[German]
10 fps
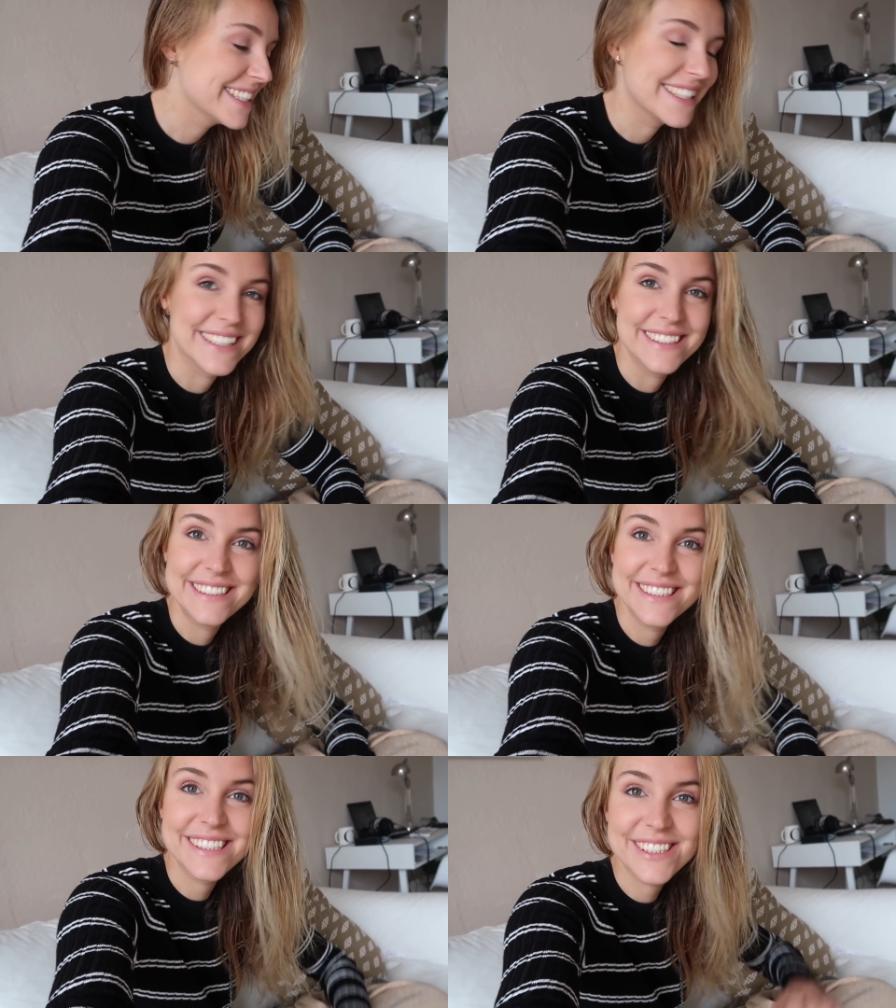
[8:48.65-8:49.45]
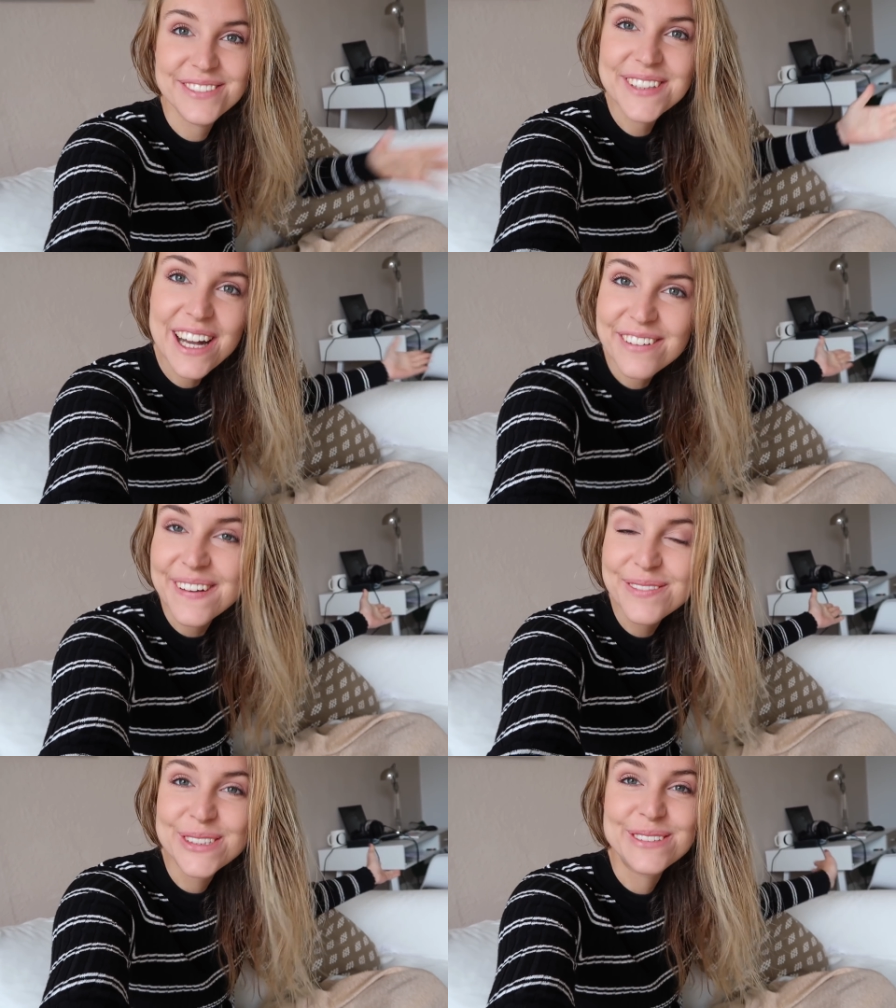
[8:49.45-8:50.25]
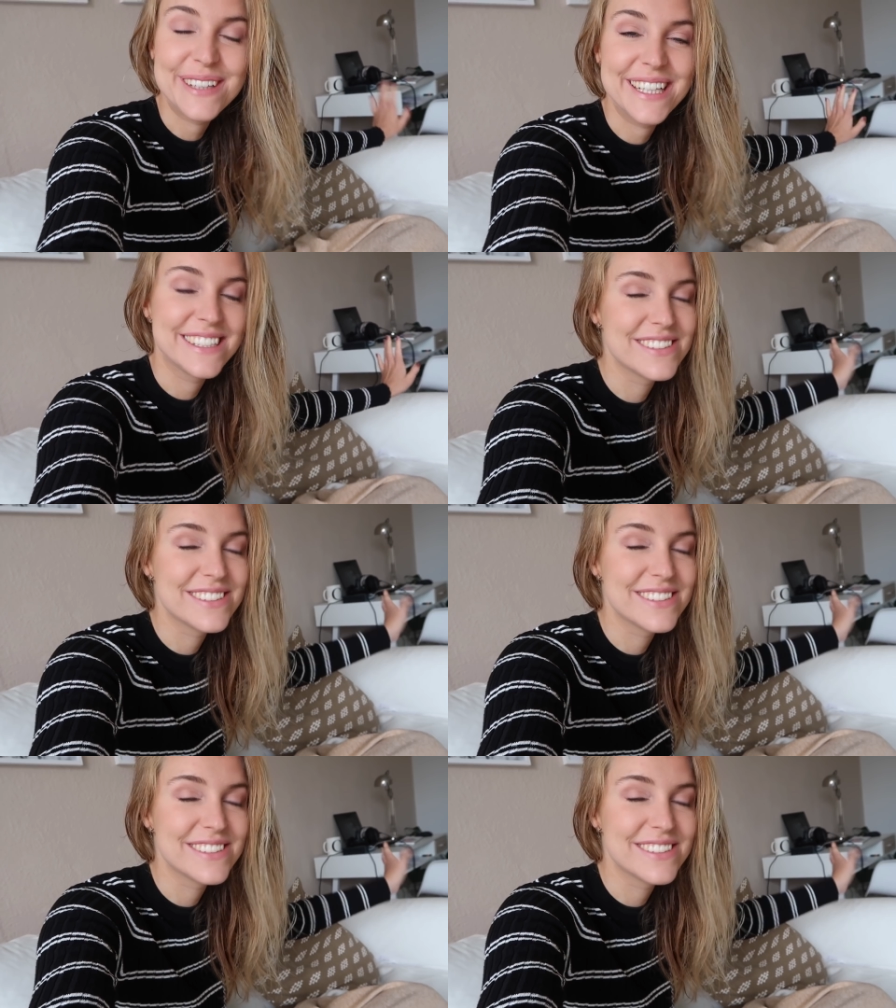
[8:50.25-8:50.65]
Äh, ich sitze schon wieder auf meinem Sofa.